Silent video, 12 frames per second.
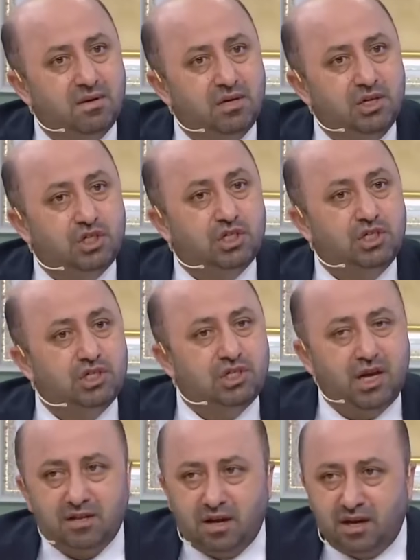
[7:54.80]
İçki
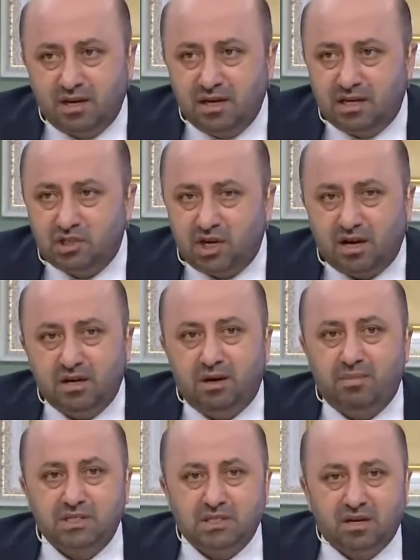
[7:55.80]
içen de anlayacak,
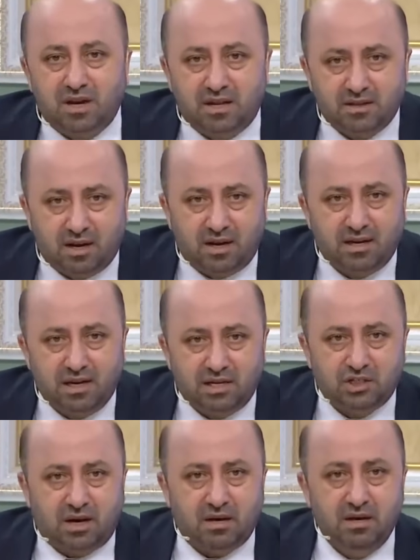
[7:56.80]
namaz kılan da
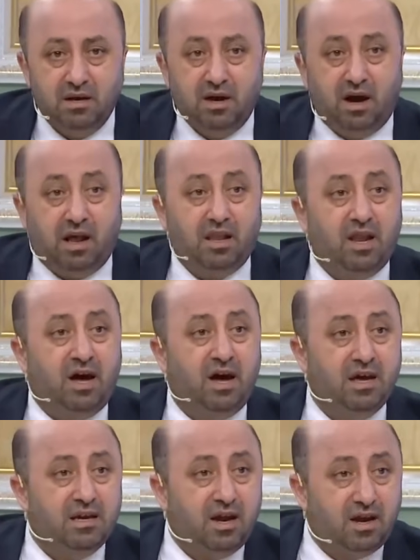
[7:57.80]
anlayacak,
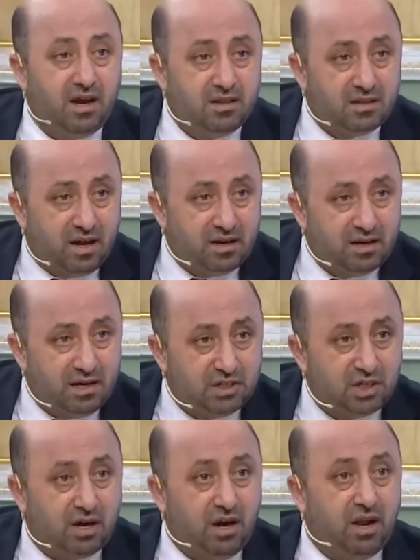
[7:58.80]
Allah'a inanan da
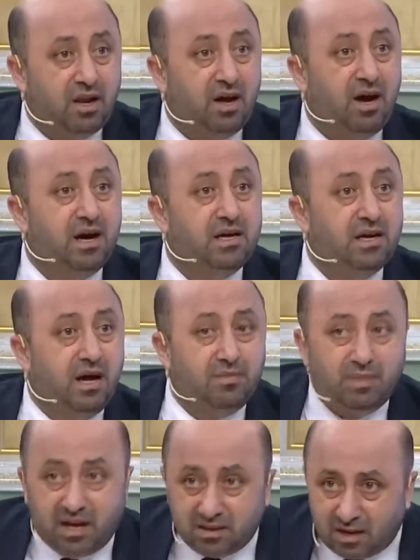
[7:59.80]
anlayacak, Allah'a
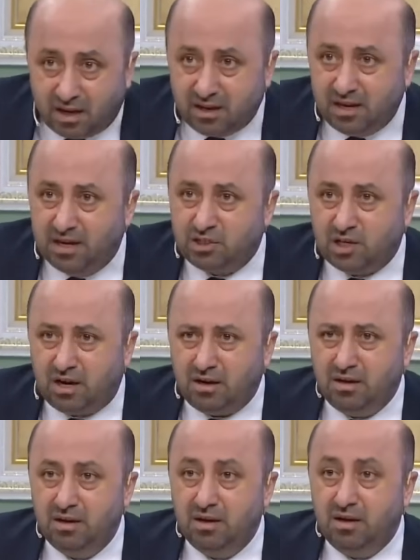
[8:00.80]
inanmayan da anlayacak.